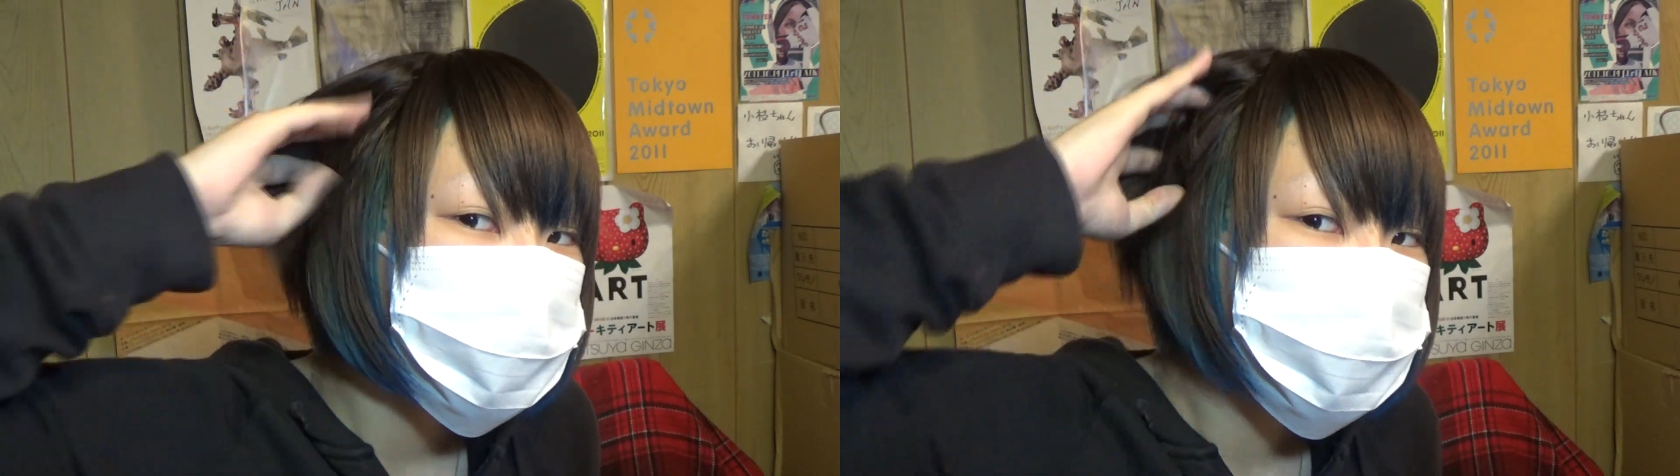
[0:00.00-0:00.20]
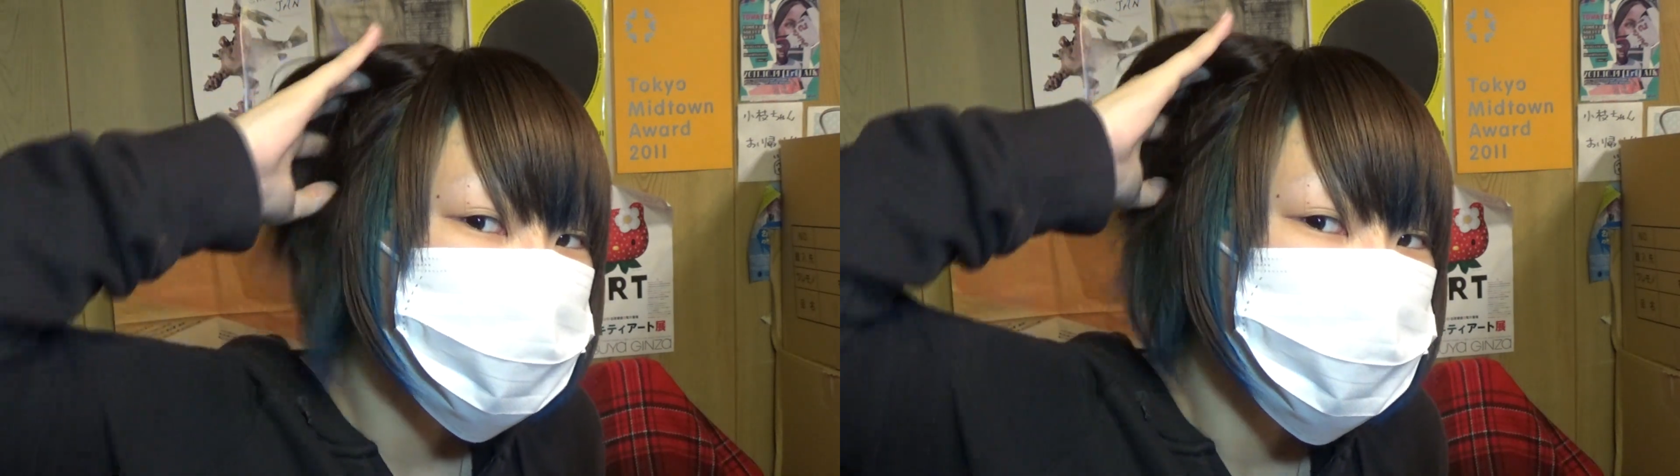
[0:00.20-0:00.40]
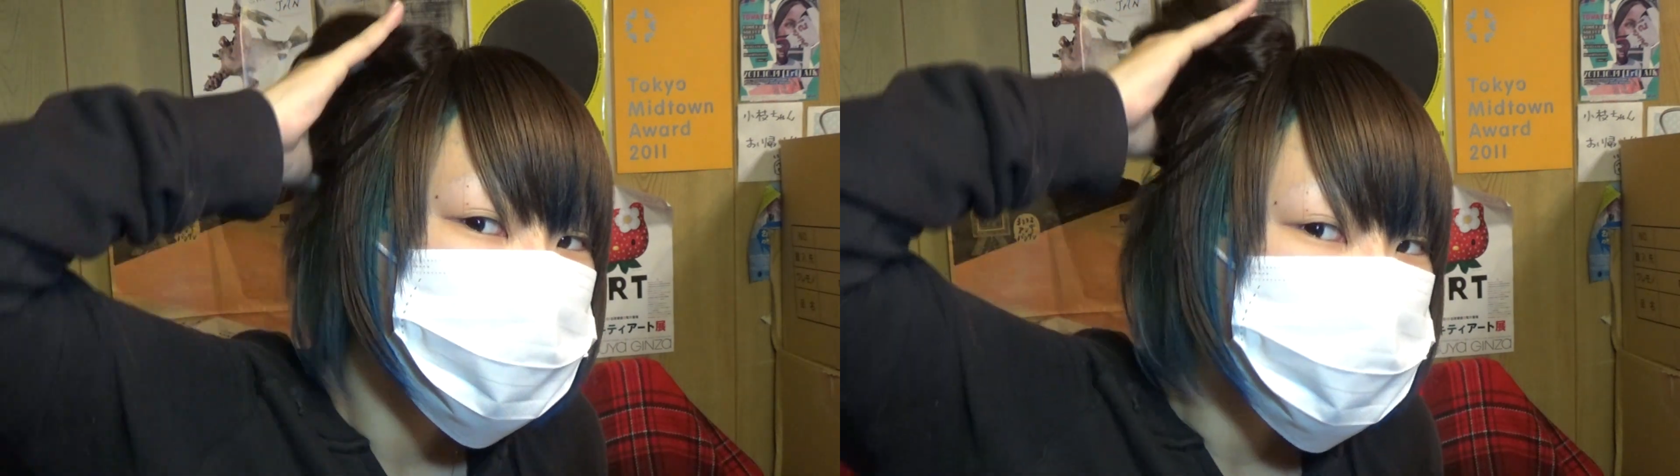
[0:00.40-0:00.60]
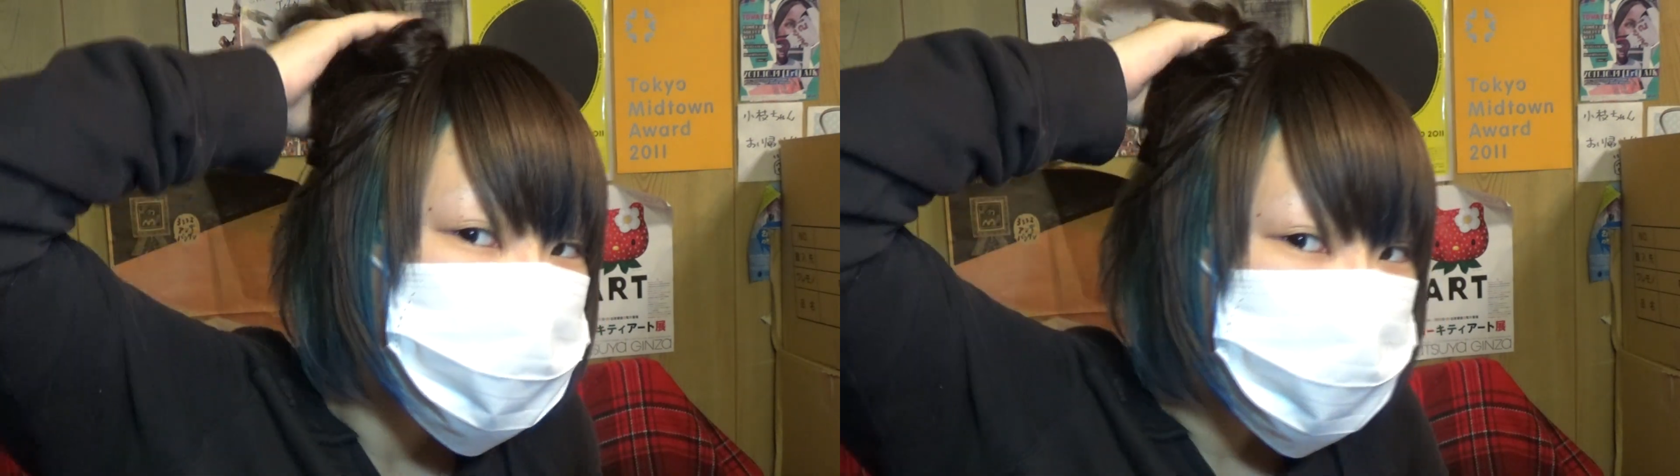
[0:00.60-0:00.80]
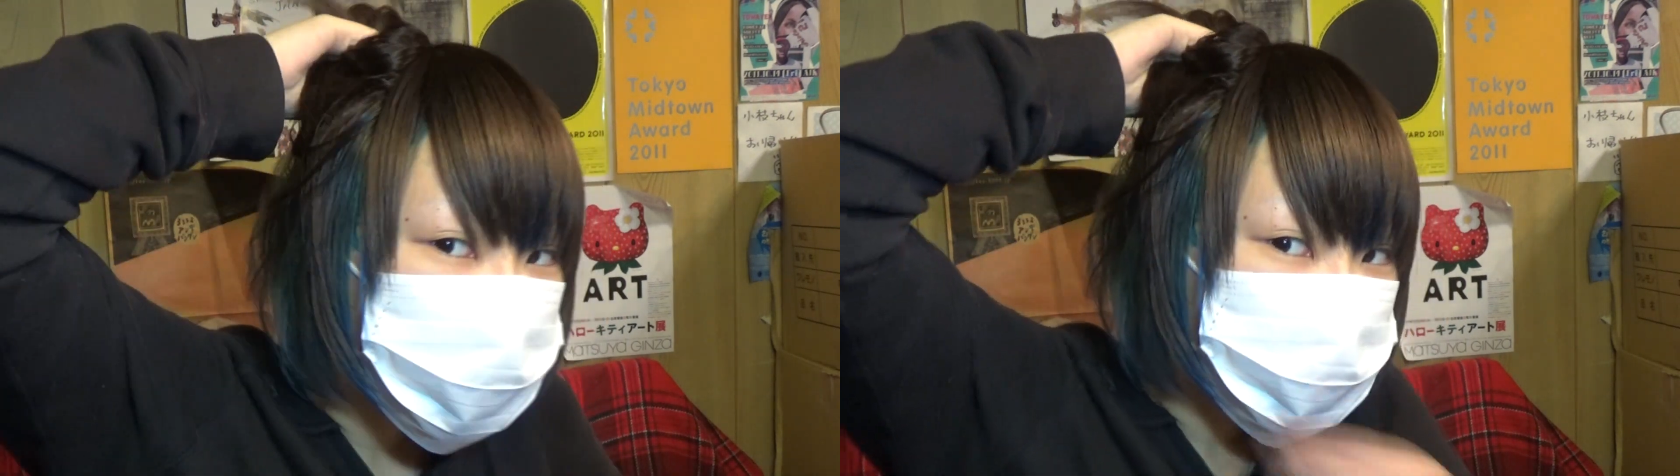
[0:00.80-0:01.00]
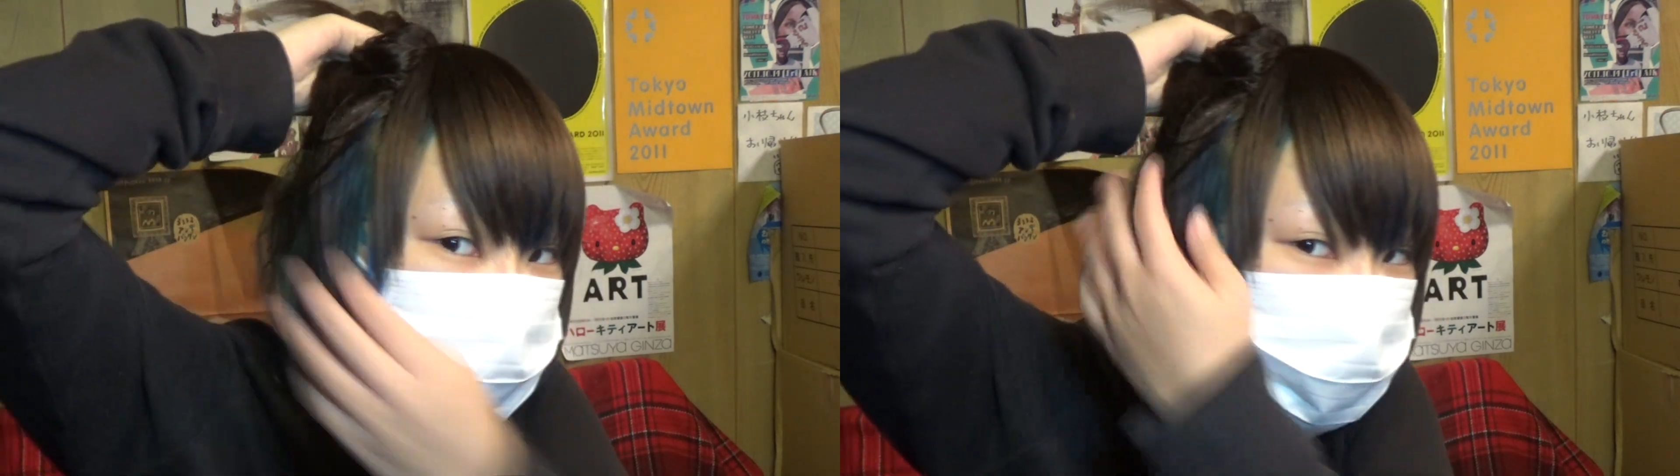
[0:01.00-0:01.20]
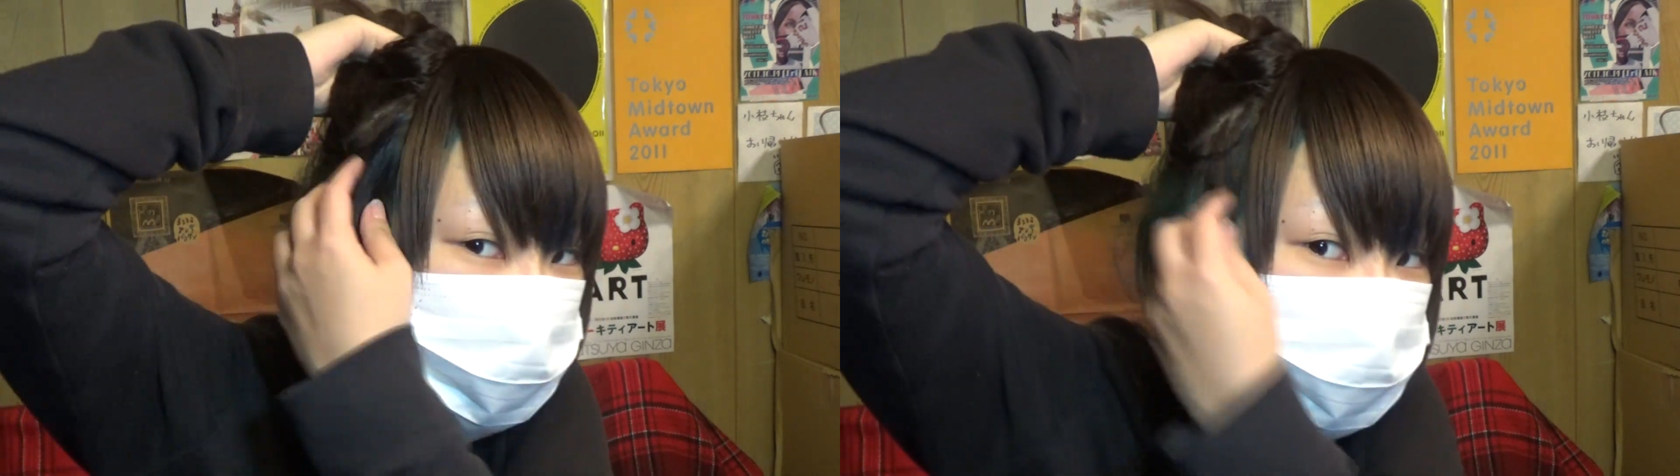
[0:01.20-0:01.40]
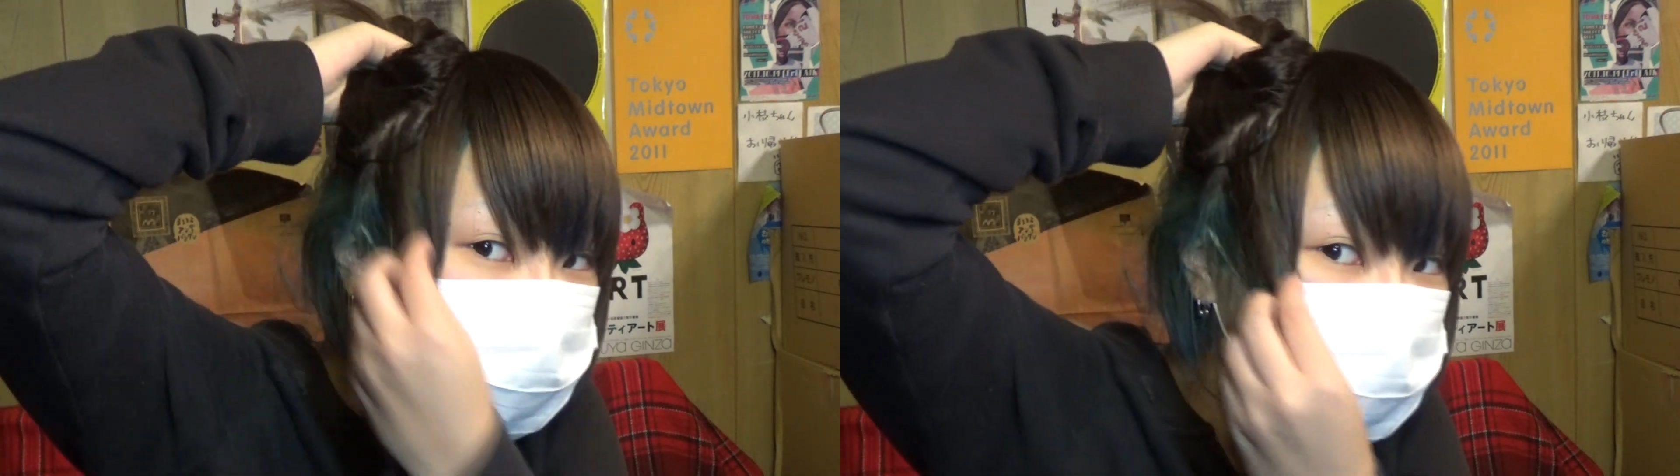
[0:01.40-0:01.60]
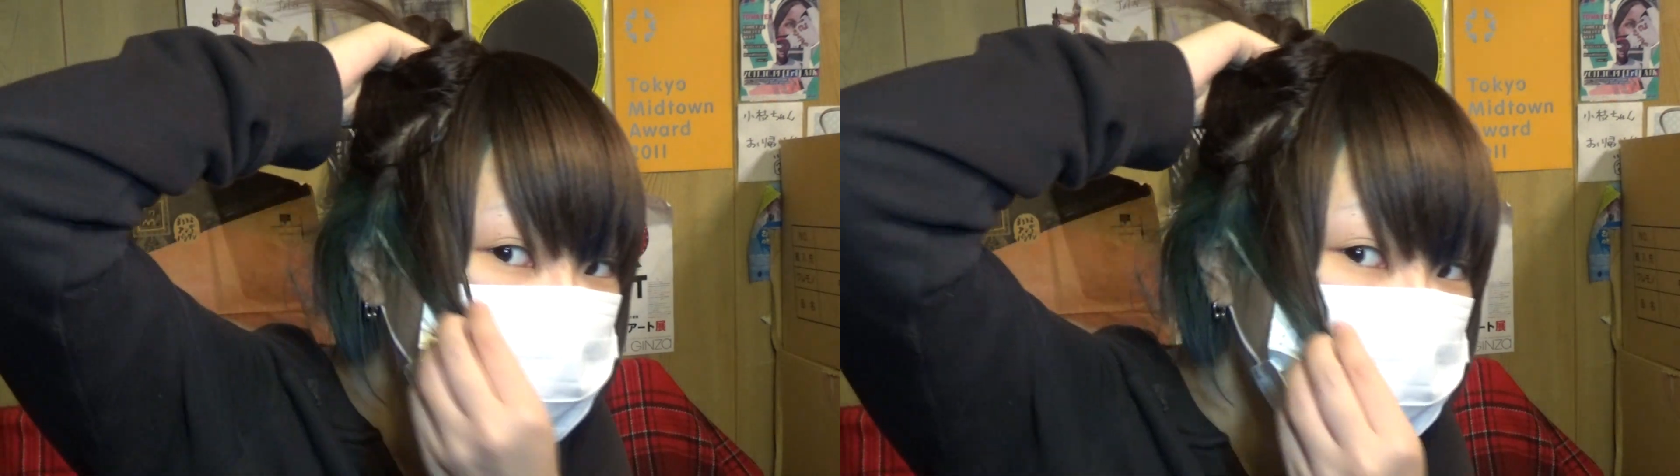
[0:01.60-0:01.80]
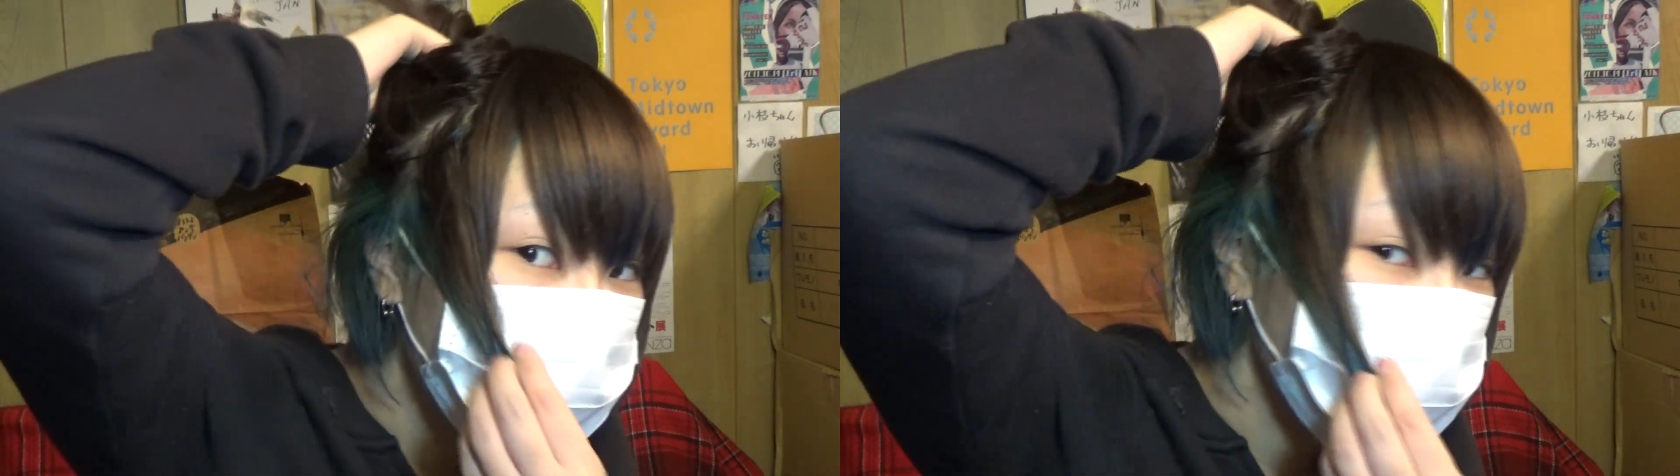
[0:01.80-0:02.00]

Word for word: こう根元の方は